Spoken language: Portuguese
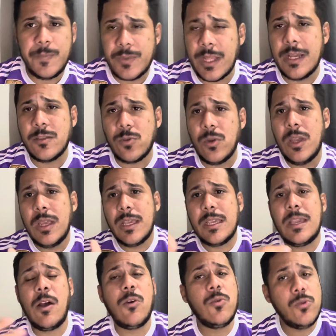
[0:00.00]
tanto
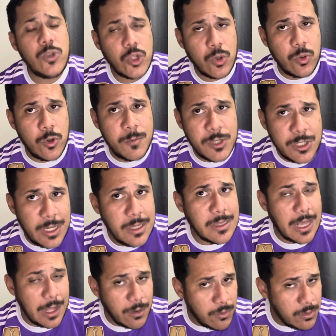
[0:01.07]
que alguns clubes
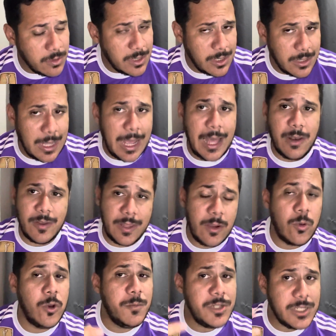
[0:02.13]
tentaram contratá-lo, né? E
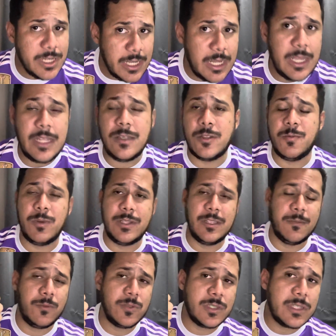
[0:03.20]
clubes grandes, por
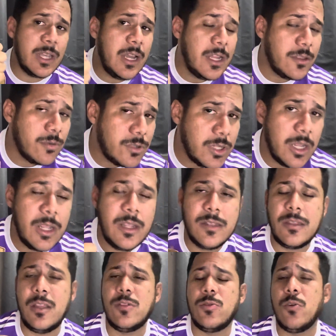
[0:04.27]
exemplo, o Santos
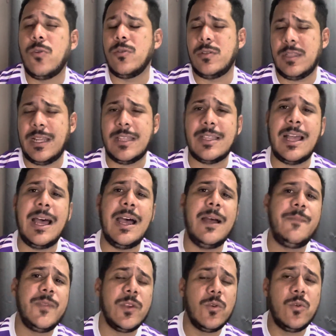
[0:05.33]
tentou
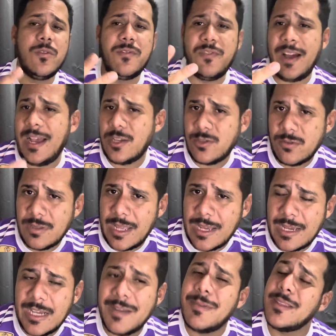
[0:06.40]
contratar, o Vasco da
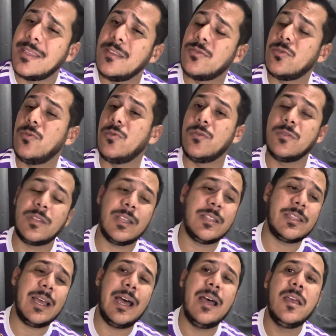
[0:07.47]
Gama tentou
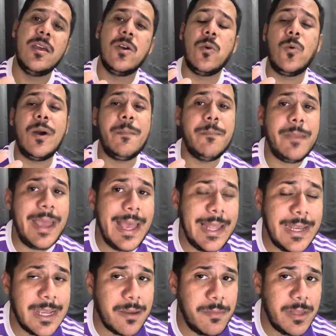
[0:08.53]
contratar, o
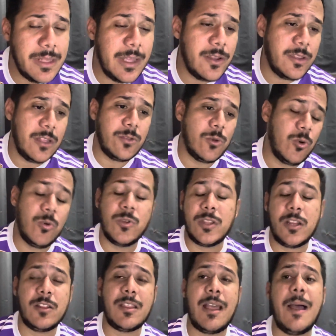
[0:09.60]
América Mineiro tentou
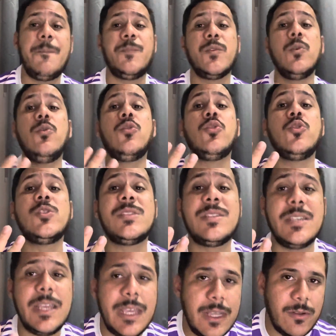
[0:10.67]
contratar, o
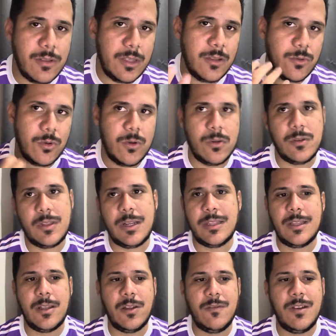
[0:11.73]
Cruzeiro tentou
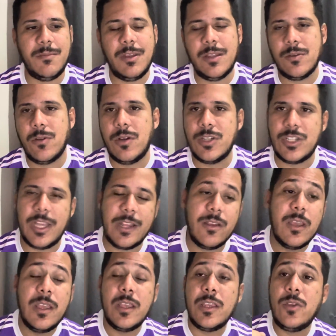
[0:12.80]
contratar novamente o Rogério
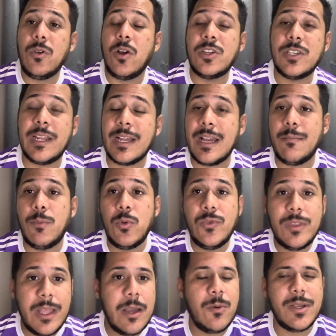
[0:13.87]
e o Rogério acabou
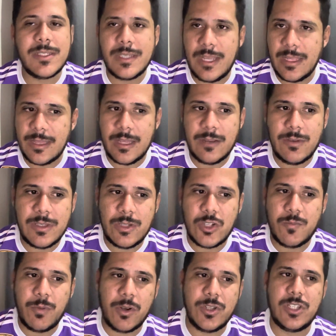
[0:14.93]
não aceitando esses
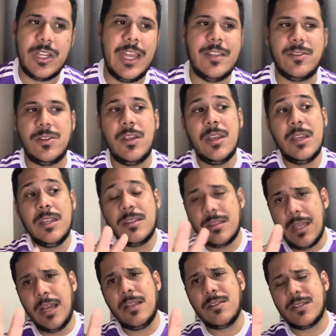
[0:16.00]
projetos.
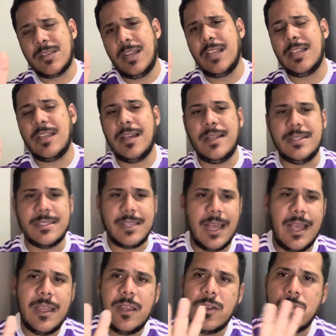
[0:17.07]
Tanto que se a gente
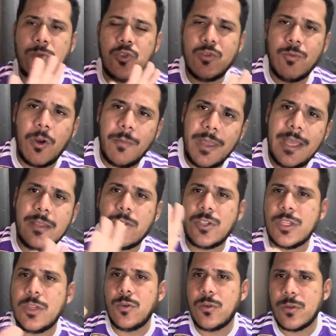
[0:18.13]
analisar, nos momentos
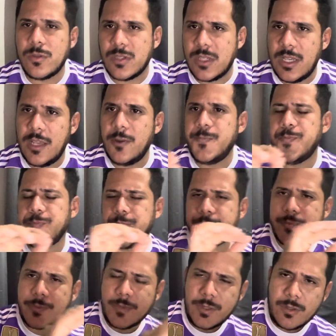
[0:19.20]
Cruzeiro,
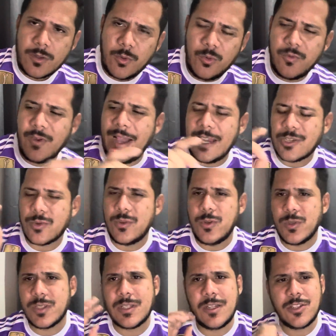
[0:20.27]
o Vasco e
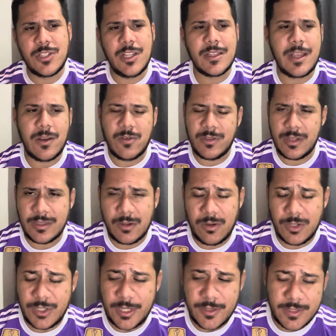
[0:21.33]
o Santos tentaram contratar o
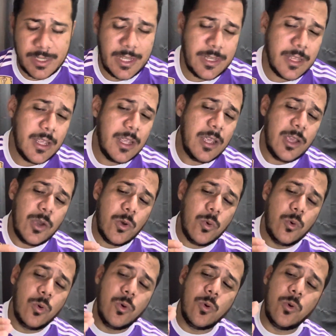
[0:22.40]
Rogério Ceni,
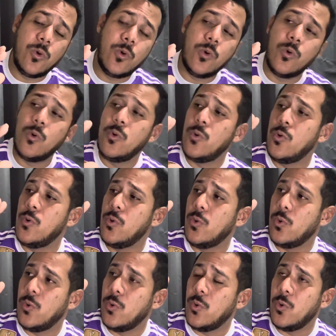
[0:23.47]
o, o,
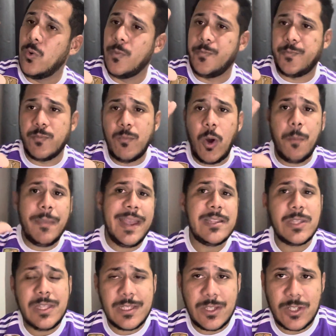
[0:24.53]
o,
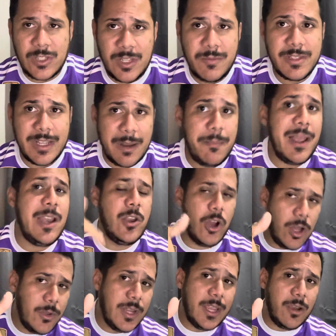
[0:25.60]
momento desses times era
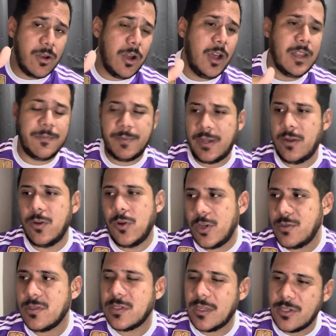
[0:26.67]
melhor do que agora, porque
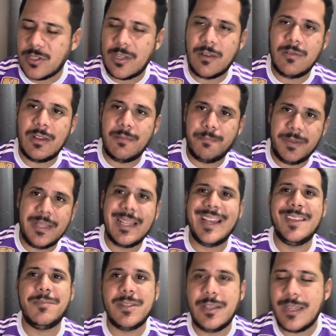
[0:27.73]
hoje o Santos está numa
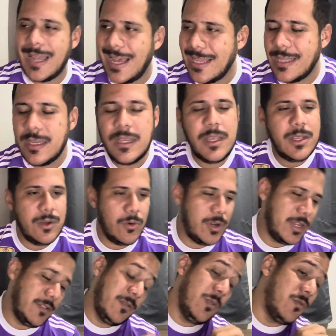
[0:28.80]
pindaíba danada, hoje
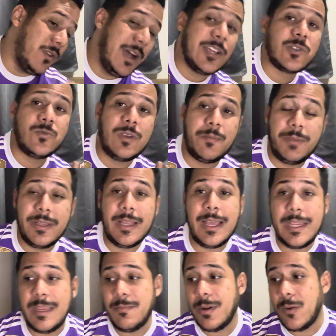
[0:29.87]
a gente vê o Vasco na
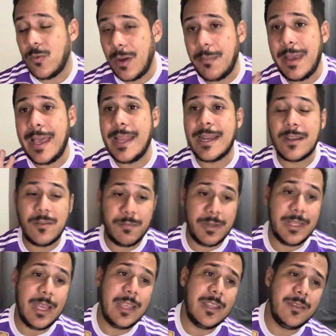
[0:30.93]
pindaíba, um América no
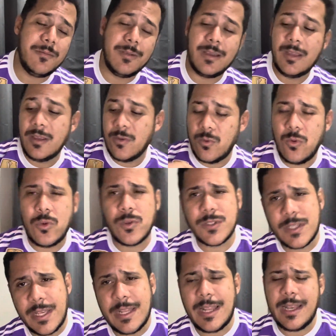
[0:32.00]
pindaíba, um
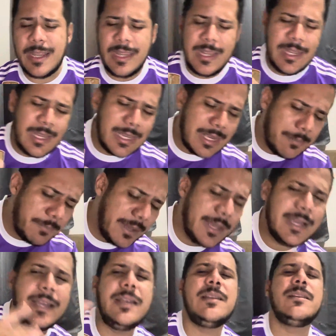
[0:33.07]
Cruzeiro ali
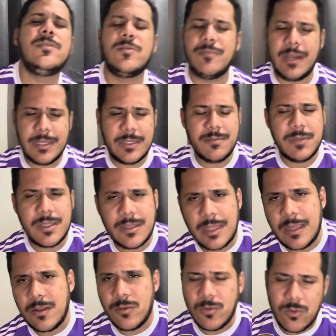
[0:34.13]
capengando, mas se
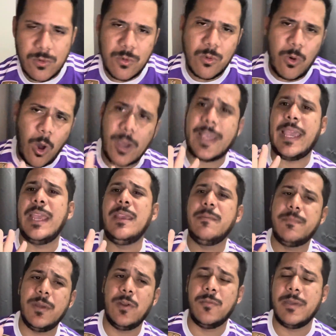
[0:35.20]
mantendo
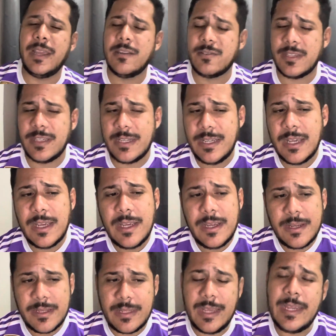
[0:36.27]
ok, pelo menos ali,
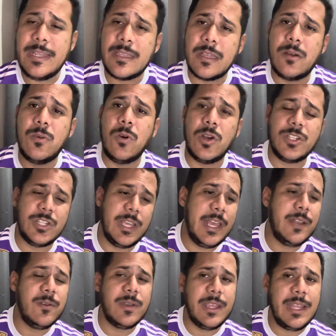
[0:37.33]
né? Então o
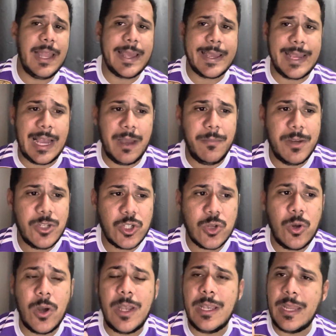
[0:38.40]
Rogério ele acaba
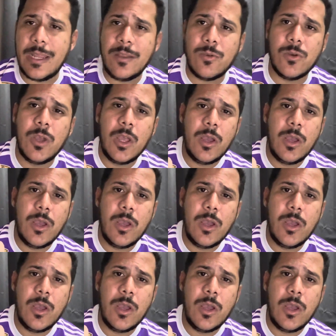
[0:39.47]
escolhendo